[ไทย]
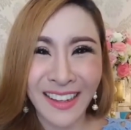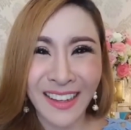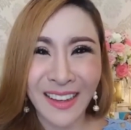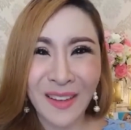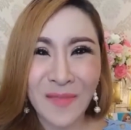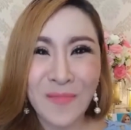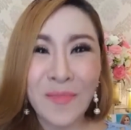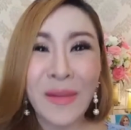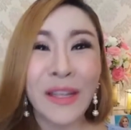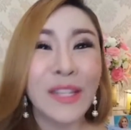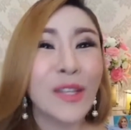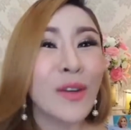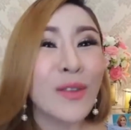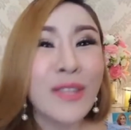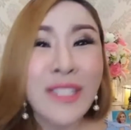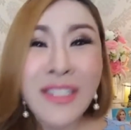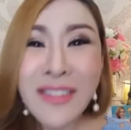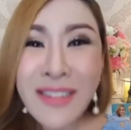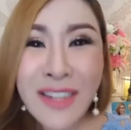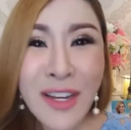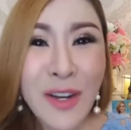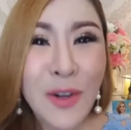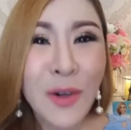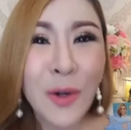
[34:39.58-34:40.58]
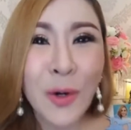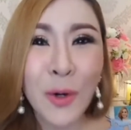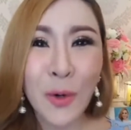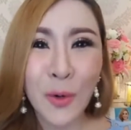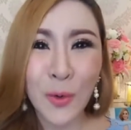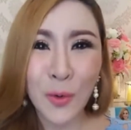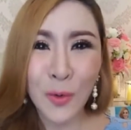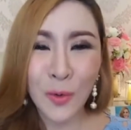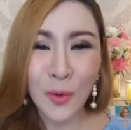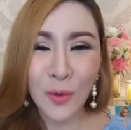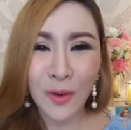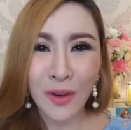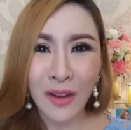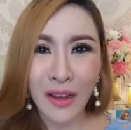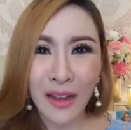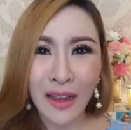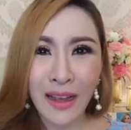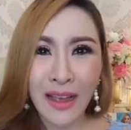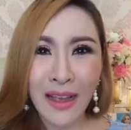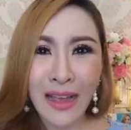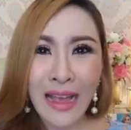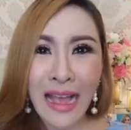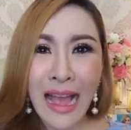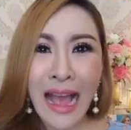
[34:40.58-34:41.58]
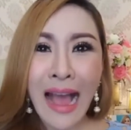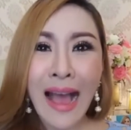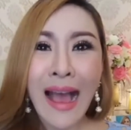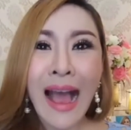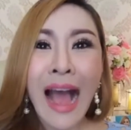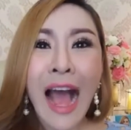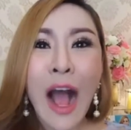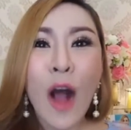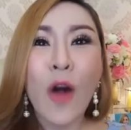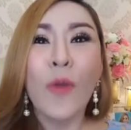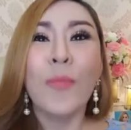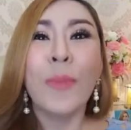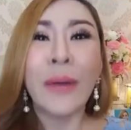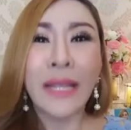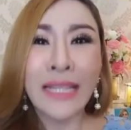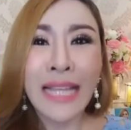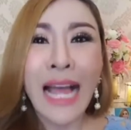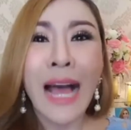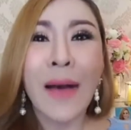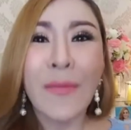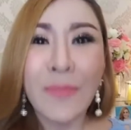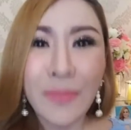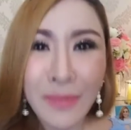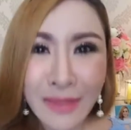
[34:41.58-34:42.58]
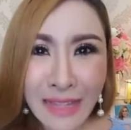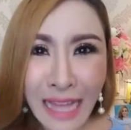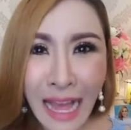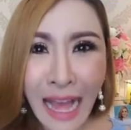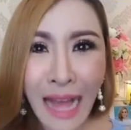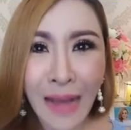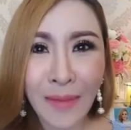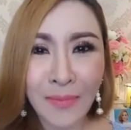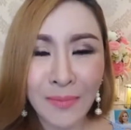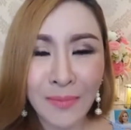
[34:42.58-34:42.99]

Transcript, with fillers: ไม่ต้องเชื่อครูเอาไปทำตาม